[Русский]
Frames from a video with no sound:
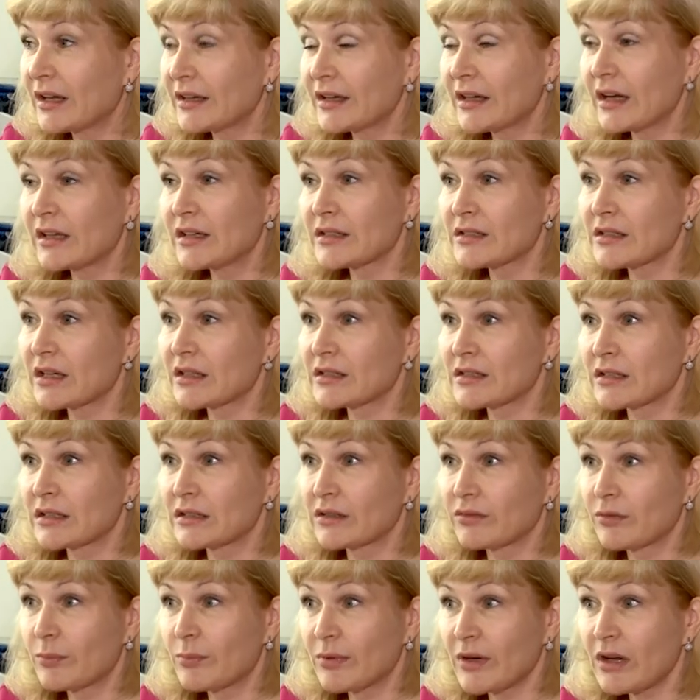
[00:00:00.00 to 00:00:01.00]
реализации
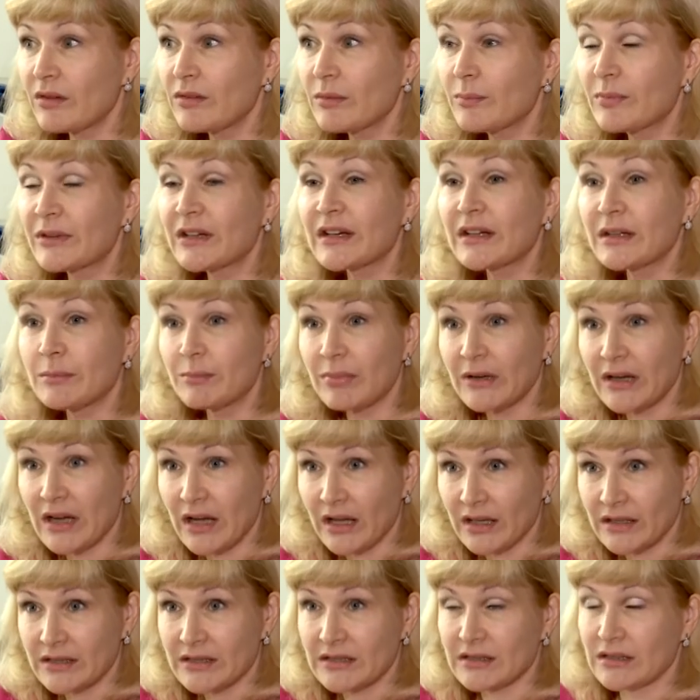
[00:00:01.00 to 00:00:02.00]
этого права
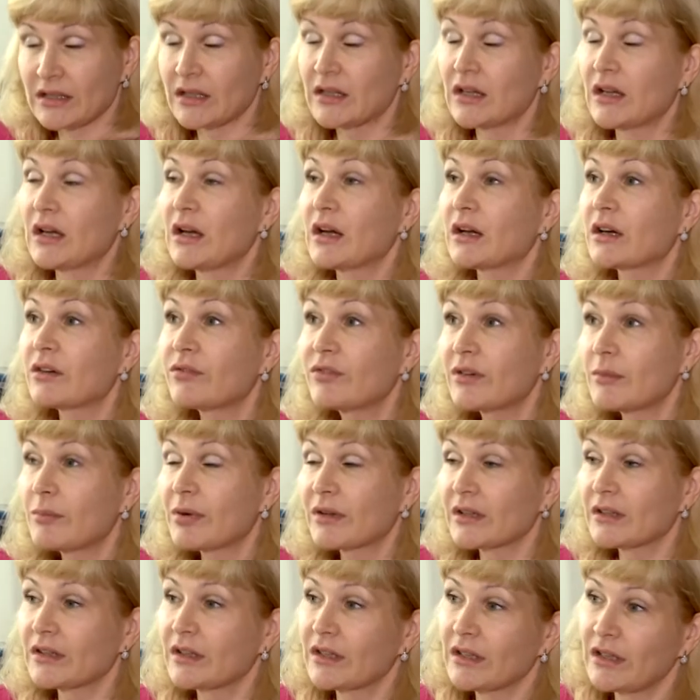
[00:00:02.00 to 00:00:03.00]
прикрепляется к
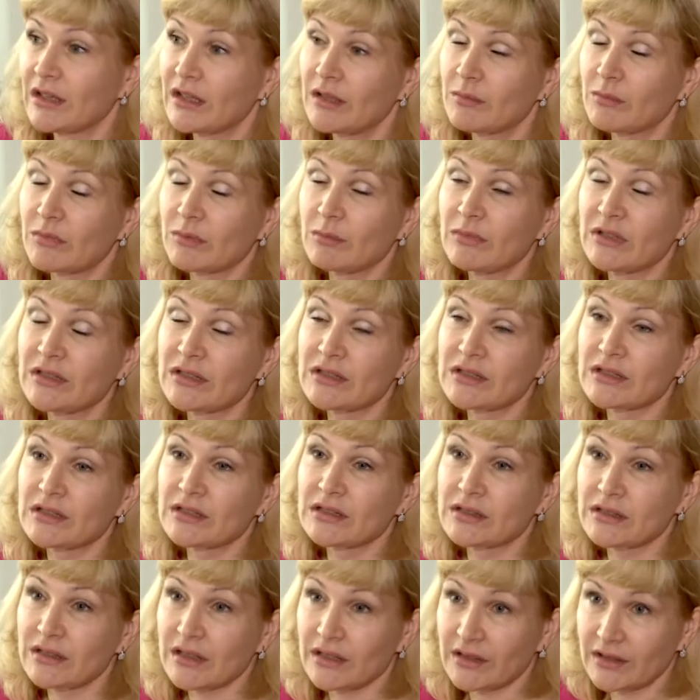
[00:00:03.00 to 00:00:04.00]
выбранной им
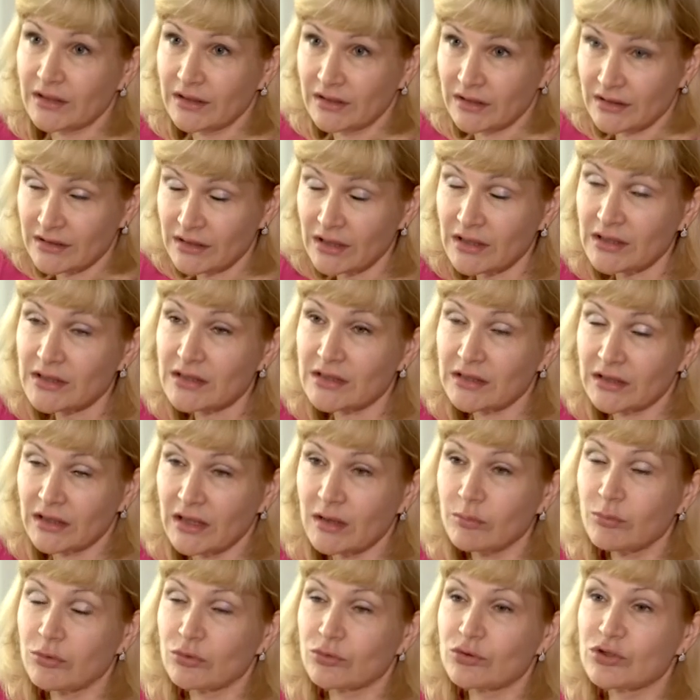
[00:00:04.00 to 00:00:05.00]
медицинской организации
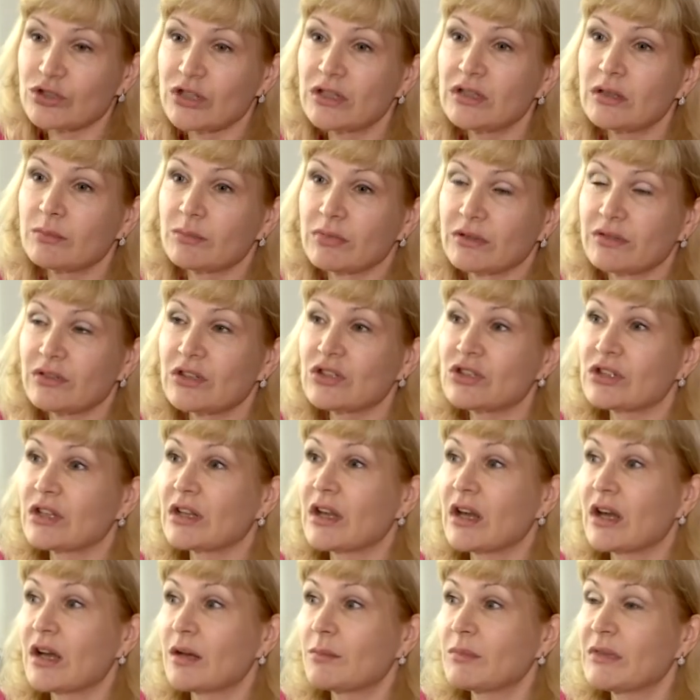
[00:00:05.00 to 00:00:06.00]
для получения первичной
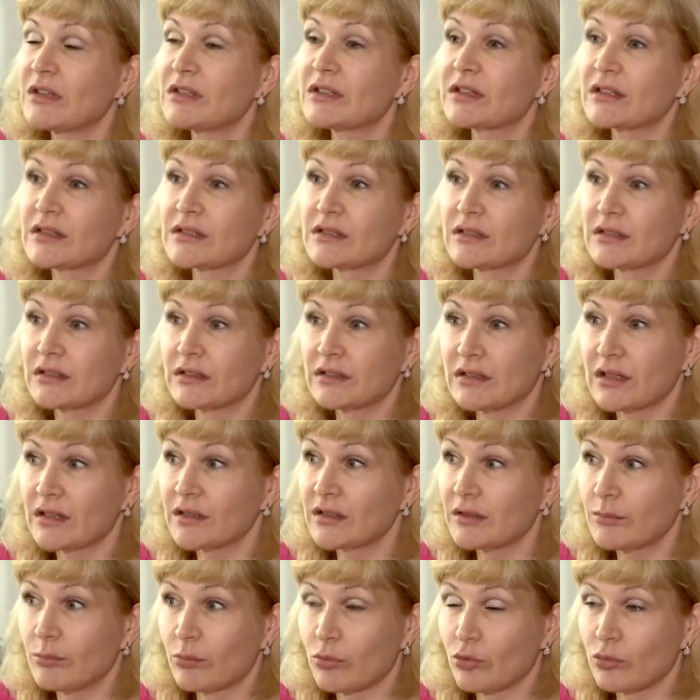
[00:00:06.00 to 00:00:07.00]

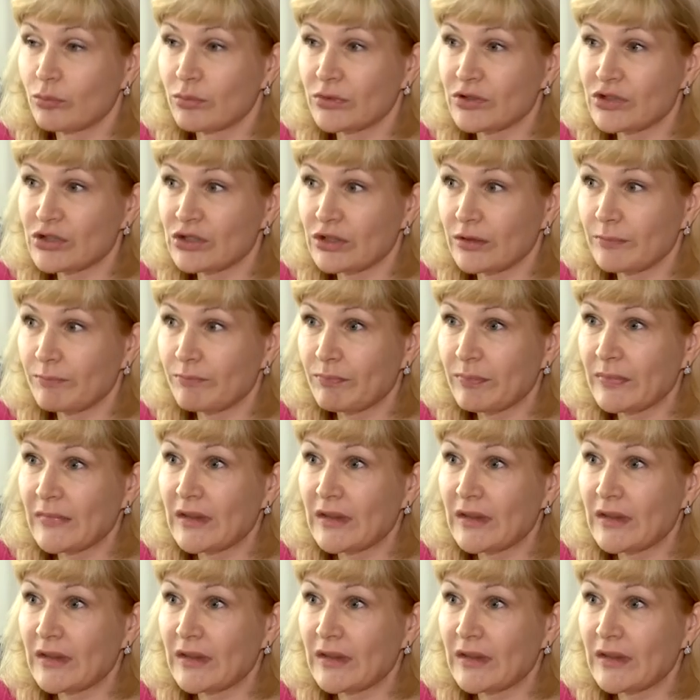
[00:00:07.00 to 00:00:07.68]
медико-санитарной помощи.